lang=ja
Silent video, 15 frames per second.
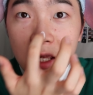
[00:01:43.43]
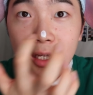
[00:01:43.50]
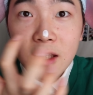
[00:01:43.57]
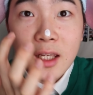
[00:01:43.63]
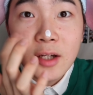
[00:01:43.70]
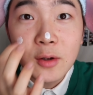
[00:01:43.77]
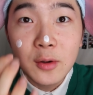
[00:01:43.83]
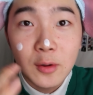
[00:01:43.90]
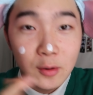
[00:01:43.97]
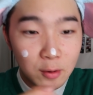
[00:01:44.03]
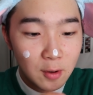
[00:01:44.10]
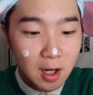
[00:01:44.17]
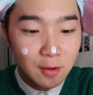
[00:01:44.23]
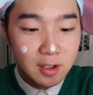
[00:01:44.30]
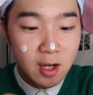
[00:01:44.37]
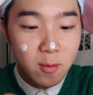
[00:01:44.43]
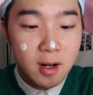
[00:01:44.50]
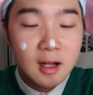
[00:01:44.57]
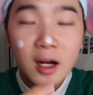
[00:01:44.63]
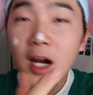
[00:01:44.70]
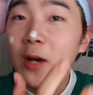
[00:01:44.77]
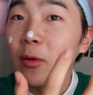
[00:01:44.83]
結構、柔
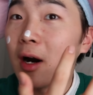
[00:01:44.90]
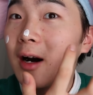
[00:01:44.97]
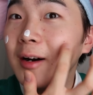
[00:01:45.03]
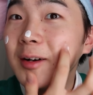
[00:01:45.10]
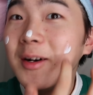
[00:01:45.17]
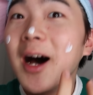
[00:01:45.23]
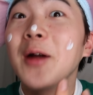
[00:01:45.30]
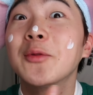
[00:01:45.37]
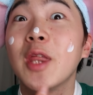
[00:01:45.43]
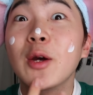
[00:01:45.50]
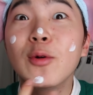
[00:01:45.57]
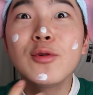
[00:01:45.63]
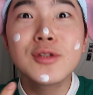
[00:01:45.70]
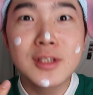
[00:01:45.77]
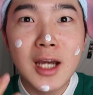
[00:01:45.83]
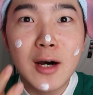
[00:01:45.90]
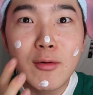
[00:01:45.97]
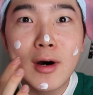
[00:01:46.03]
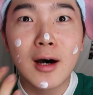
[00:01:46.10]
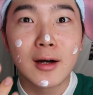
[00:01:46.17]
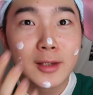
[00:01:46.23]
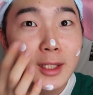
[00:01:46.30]
らかいわ。テクスチャー
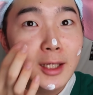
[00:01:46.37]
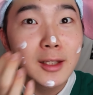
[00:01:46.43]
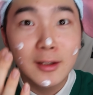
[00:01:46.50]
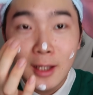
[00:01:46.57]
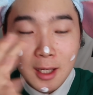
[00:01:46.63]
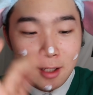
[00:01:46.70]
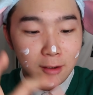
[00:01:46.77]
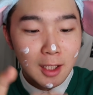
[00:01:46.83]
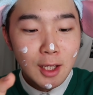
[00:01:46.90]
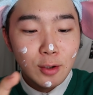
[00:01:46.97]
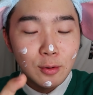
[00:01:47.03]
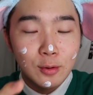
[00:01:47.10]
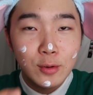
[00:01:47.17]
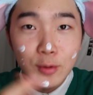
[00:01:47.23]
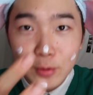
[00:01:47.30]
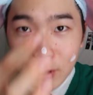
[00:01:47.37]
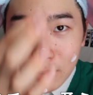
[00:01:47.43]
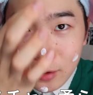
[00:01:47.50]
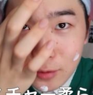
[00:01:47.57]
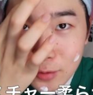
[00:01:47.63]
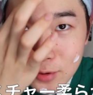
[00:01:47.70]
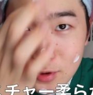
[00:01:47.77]
は、結構
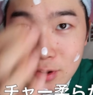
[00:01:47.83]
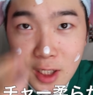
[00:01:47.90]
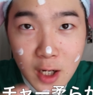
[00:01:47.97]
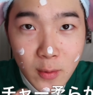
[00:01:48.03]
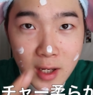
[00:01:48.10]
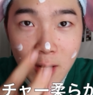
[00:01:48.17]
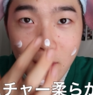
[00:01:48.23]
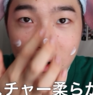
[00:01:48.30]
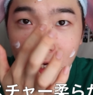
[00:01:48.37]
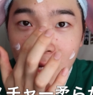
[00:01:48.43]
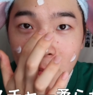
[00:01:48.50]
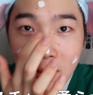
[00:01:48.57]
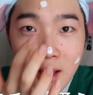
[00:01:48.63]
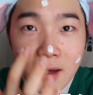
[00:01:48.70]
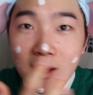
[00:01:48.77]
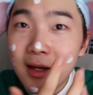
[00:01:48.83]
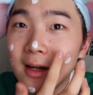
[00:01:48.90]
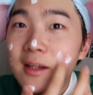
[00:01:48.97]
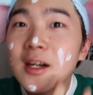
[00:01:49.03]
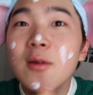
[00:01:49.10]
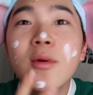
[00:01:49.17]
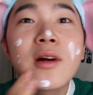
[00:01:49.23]
テクスチャーは柔らかめ
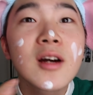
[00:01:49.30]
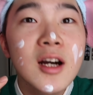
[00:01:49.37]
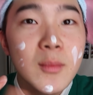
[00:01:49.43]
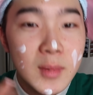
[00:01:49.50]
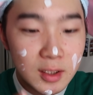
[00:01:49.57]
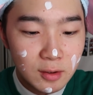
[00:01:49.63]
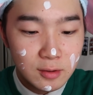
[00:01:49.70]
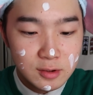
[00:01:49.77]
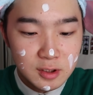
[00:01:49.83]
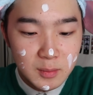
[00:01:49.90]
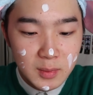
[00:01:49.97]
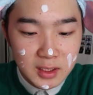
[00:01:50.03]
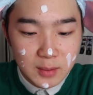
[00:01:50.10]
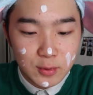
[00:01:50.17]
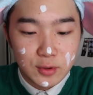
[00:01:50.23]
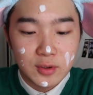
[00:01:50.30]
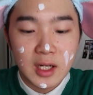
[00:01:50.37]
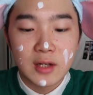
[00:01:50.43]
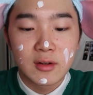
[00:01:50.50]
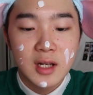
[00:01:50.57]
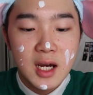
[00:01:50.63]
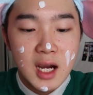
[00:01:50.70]
の、ちょっと待って、僕、
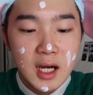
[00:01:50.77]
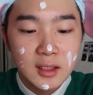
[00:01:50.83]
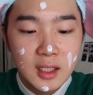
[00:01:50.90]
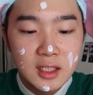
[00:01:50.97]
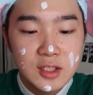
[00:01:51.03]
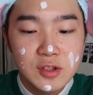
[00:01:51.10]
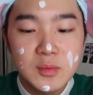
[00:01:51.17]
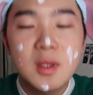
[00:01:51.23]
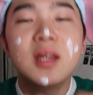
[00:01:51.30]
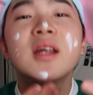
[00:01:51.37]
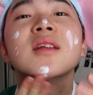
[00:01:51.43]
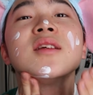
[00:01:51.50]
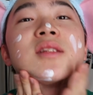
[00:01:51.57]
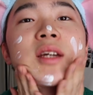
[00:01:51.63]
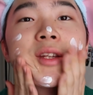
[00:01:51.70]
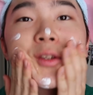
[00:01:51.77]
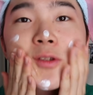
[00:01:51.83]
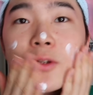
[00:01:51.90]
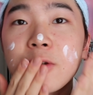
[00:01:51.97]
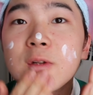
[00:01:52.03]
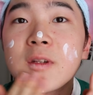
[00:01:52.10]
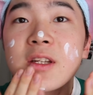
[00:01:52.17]
裸眼なんでちょっと見えないんですけど、ちょっ
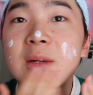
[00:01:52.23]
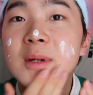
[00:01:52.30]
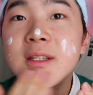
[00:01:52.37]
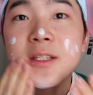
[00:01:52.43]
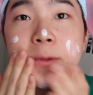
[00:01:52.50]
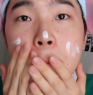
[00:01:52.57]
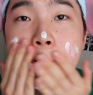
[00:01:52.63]
と塗ってきます。